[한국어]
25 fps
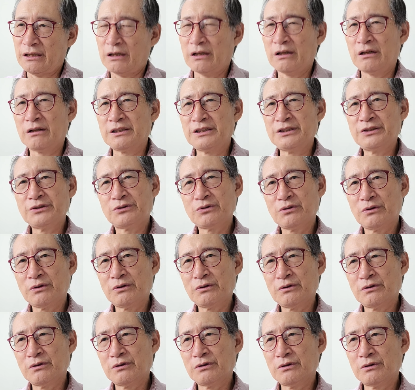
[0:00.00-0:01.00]
어,
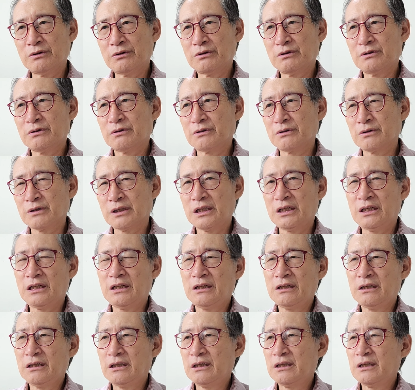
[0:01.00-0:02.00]

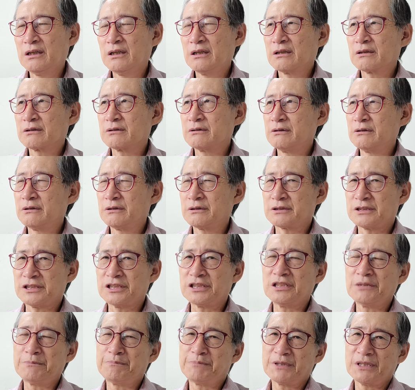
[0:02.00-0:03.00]
인도가 그
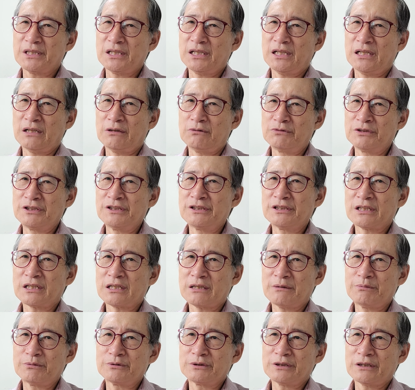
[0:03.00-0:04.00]
GDP가
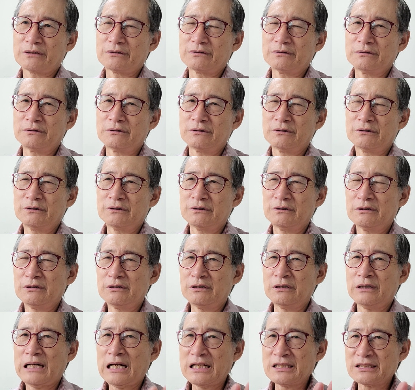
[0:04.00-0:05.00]

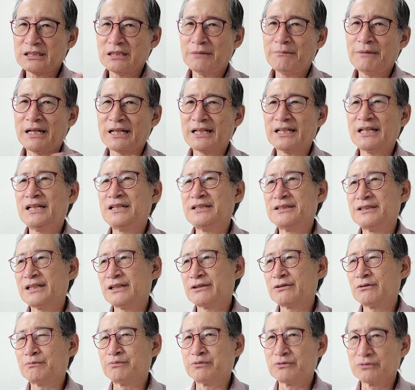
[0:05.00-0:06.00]
우리나라보다도 한참
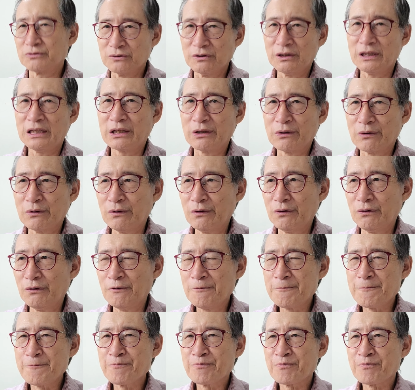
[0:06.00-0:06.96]
아래인데도 불구하고